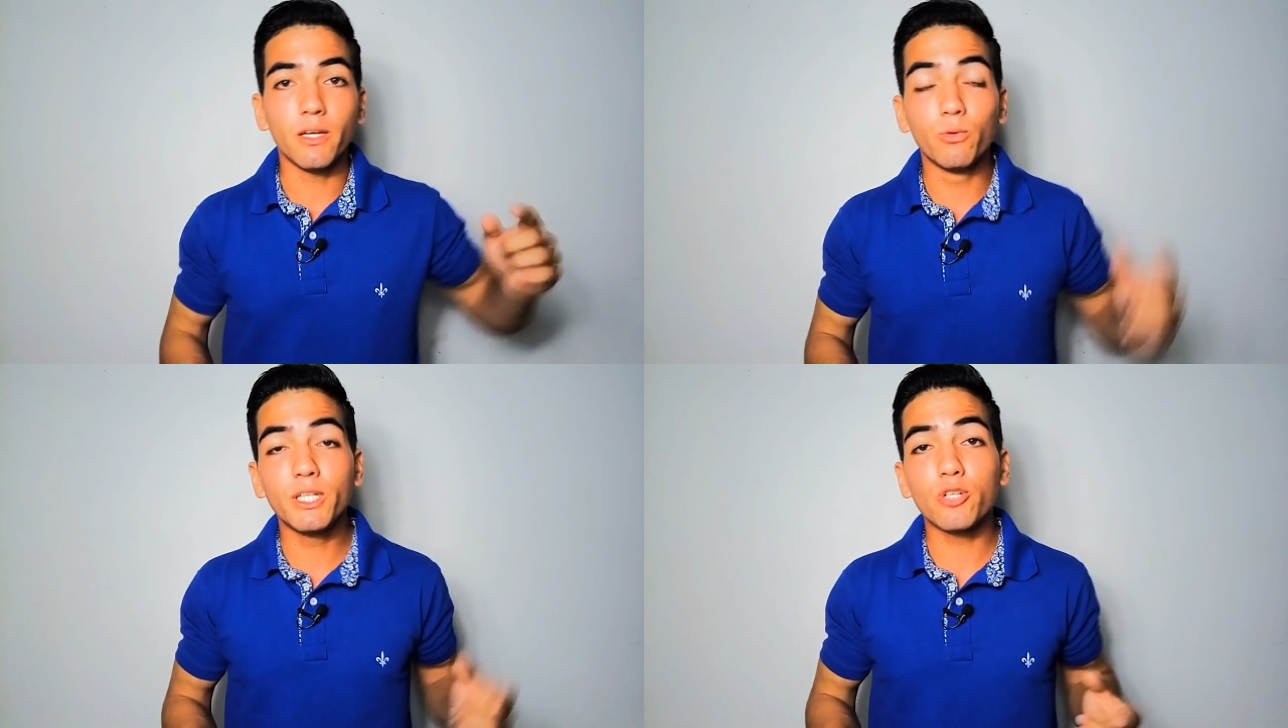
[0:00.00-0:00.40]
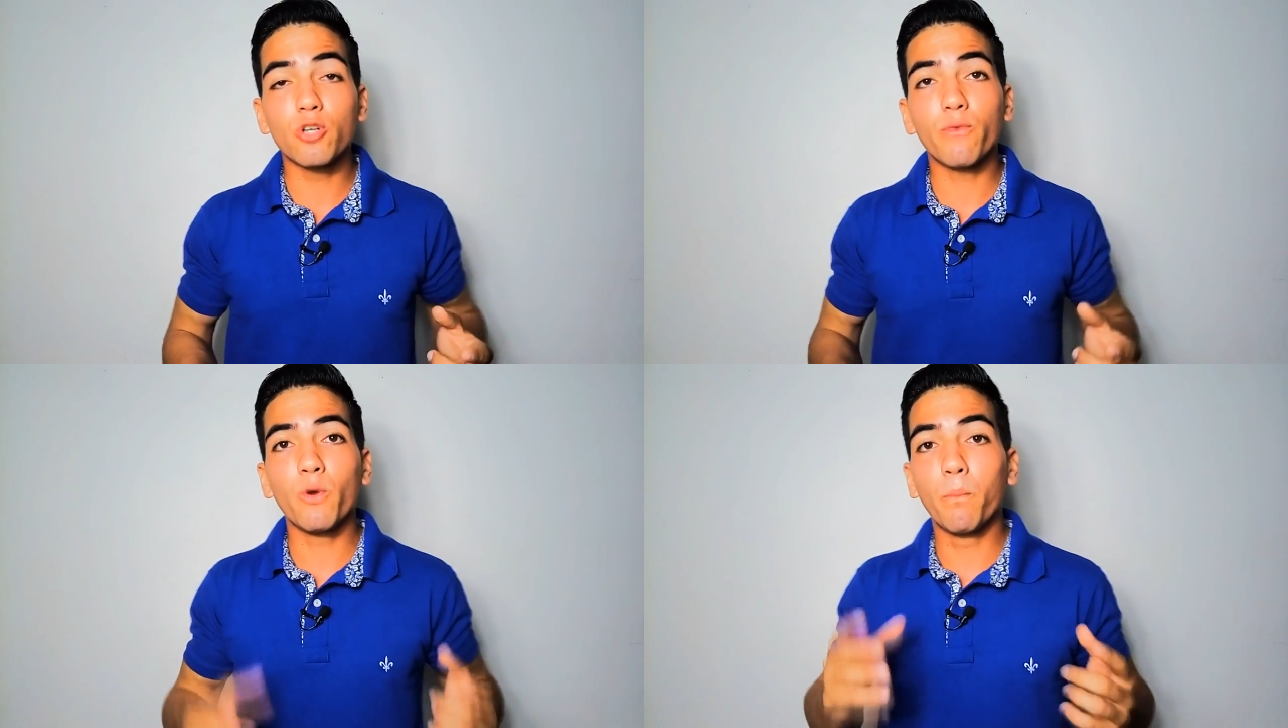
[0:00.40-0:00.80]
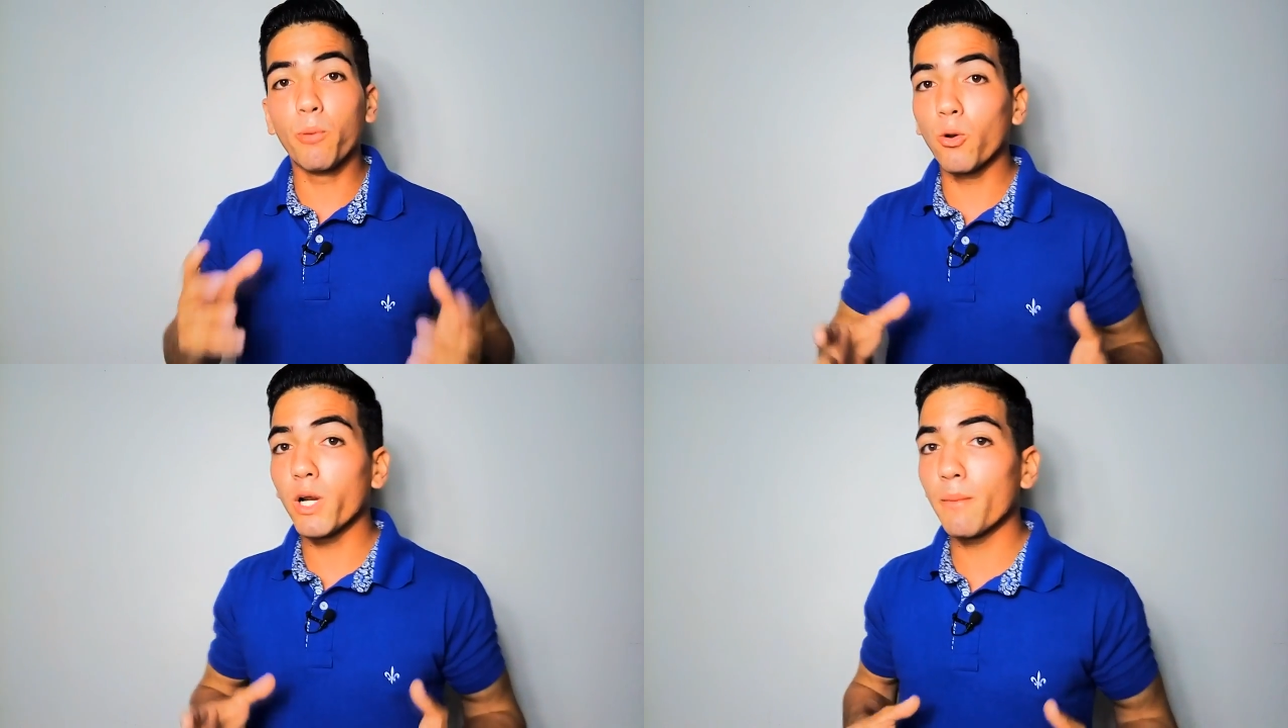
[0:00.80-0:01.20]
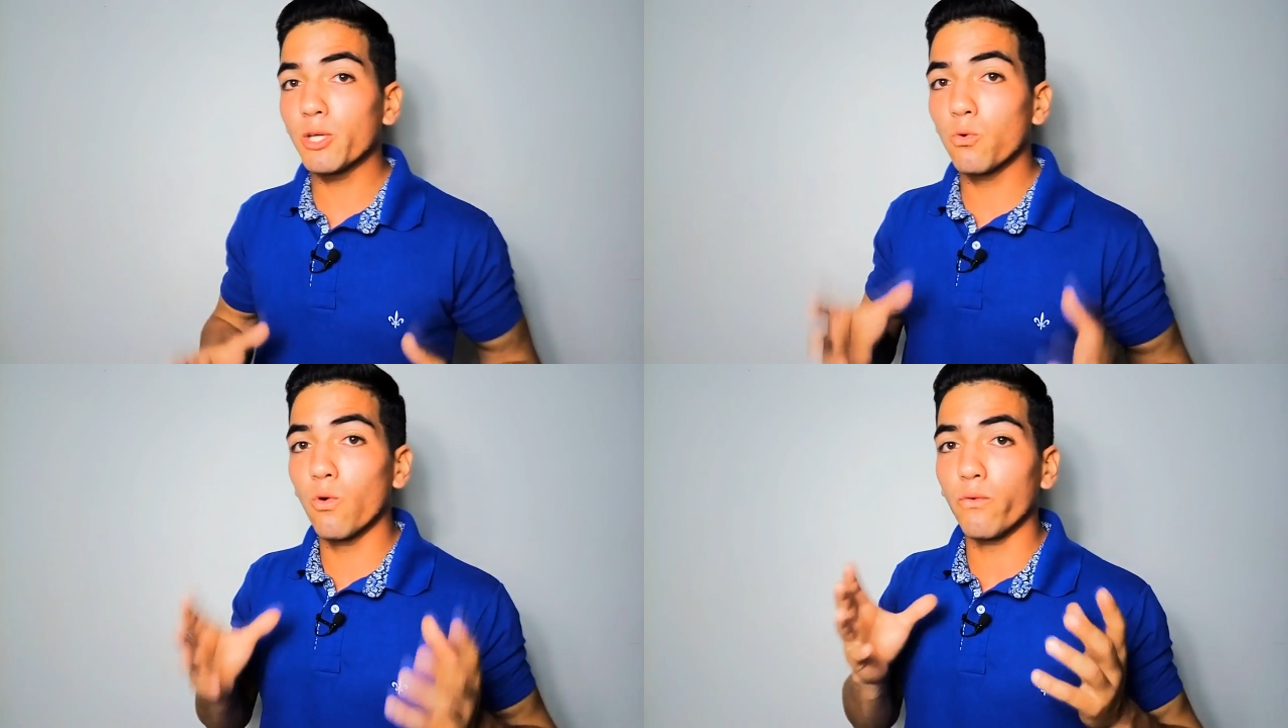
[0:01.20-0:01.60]
o ID Jovem é um
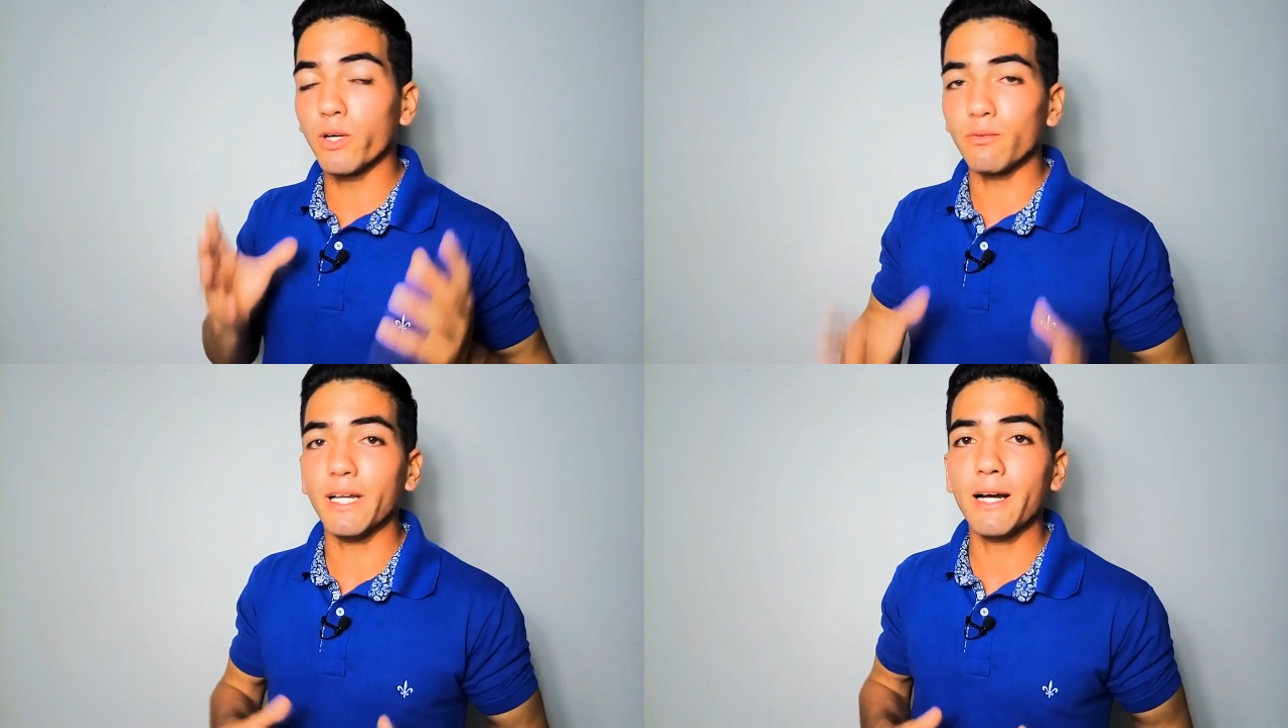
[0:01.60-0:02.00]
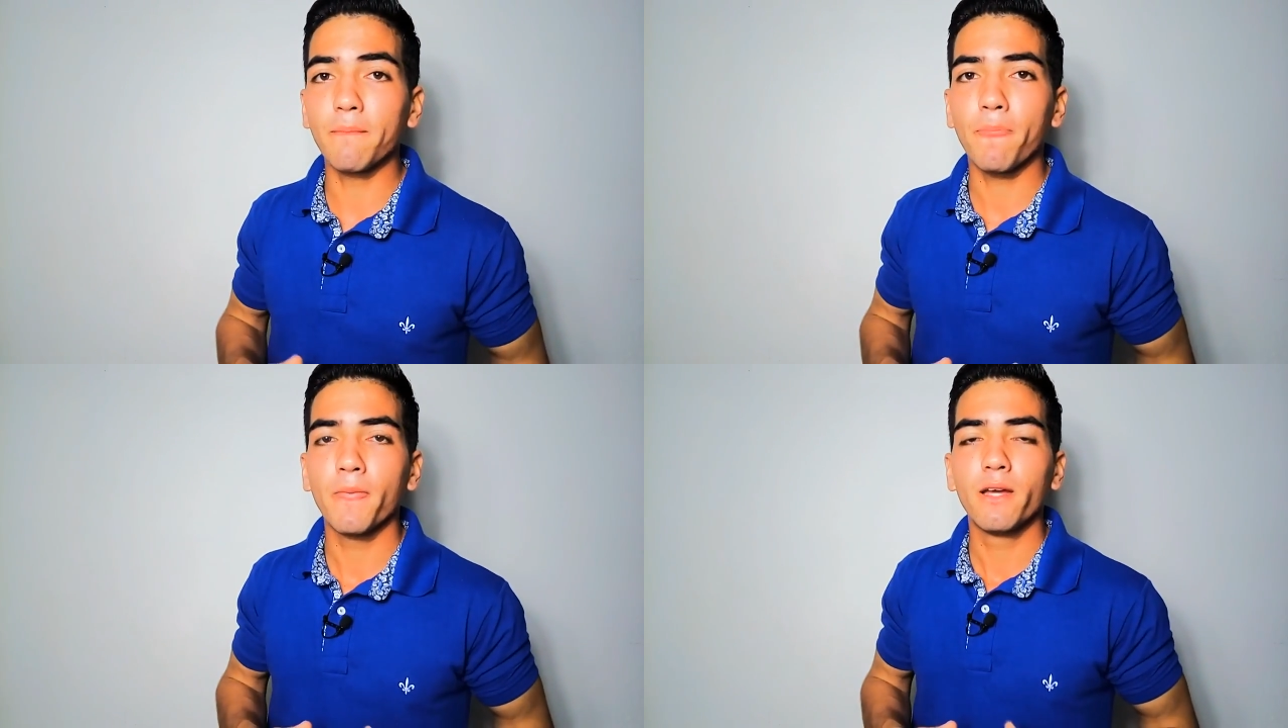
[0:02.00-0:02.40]
programa que o governo dá